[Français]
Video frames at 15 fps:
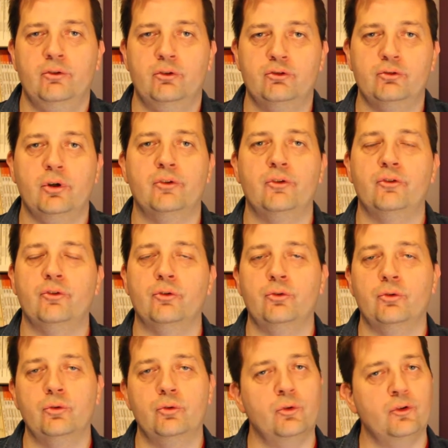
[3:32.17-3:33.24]
Nos joueurs se sont
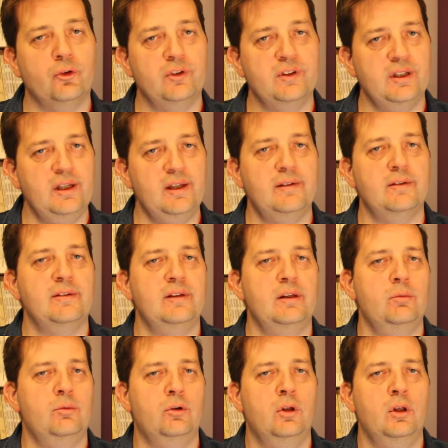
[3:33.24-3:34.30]
donc concentrés
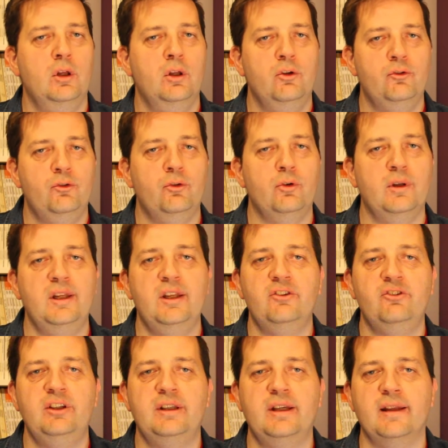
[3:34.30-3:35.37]
essentiellement sur les
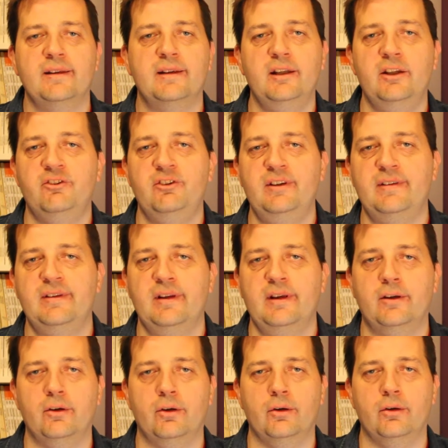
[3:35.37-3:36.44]
J4 et les
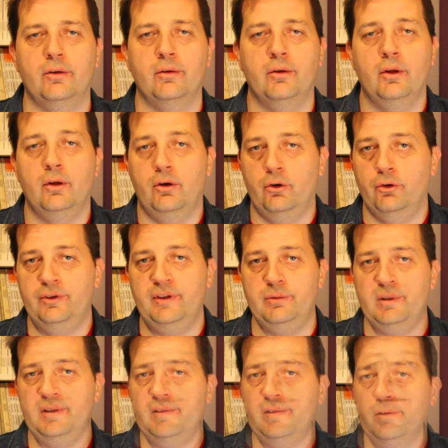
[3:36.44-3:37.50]
J5 euh, en
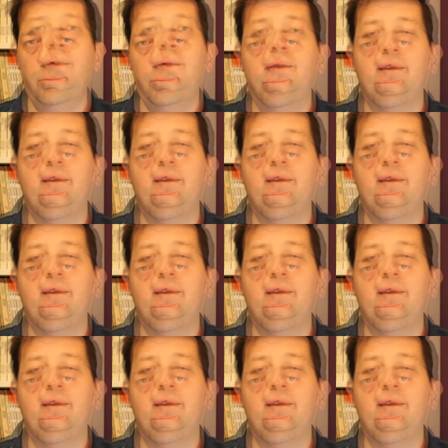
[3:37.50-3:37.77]
U18.